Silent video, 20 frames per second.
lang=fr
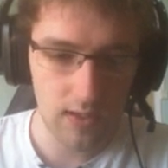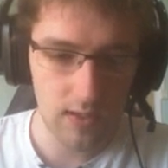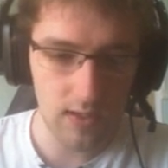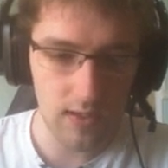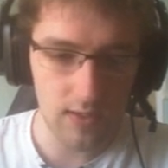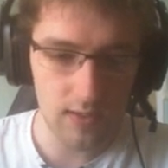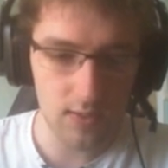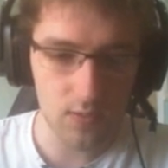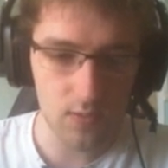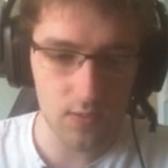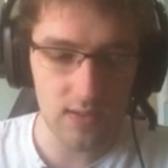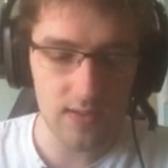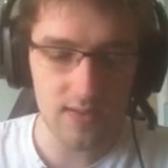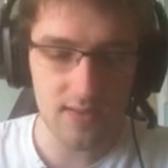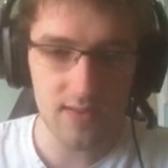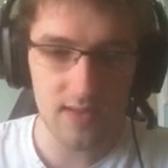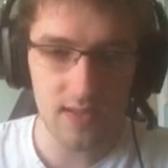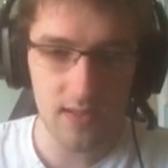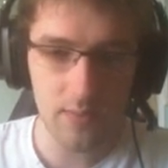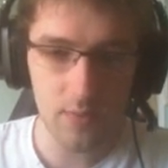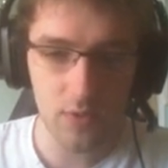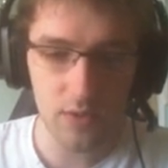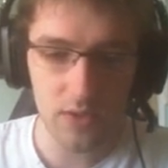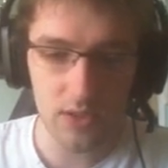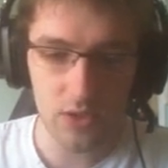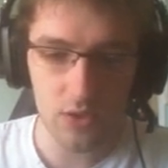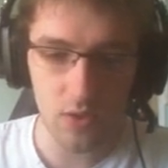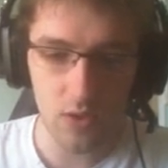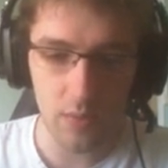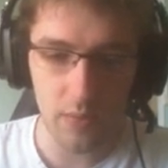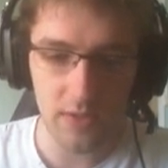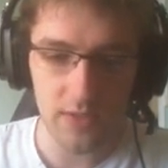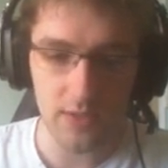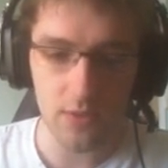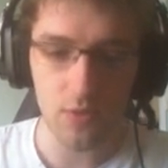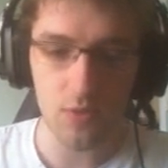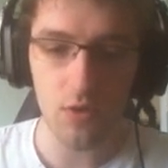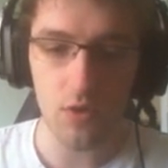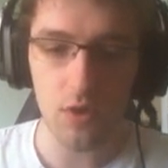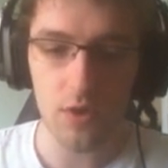quels sont les éléments des gens à
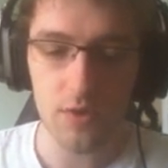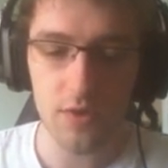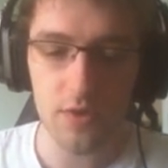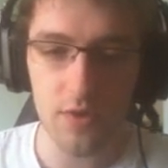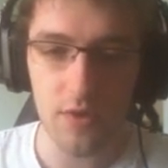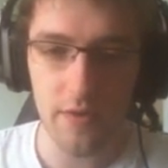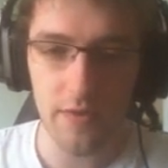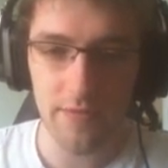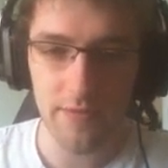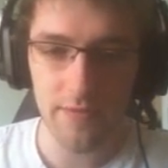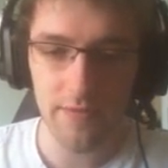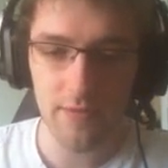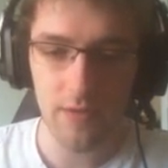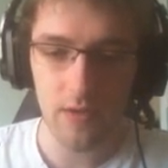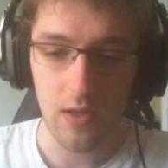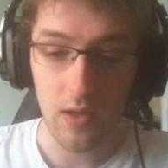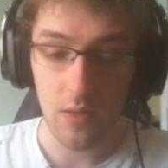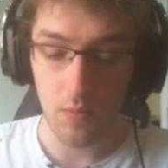partir de leur stuff.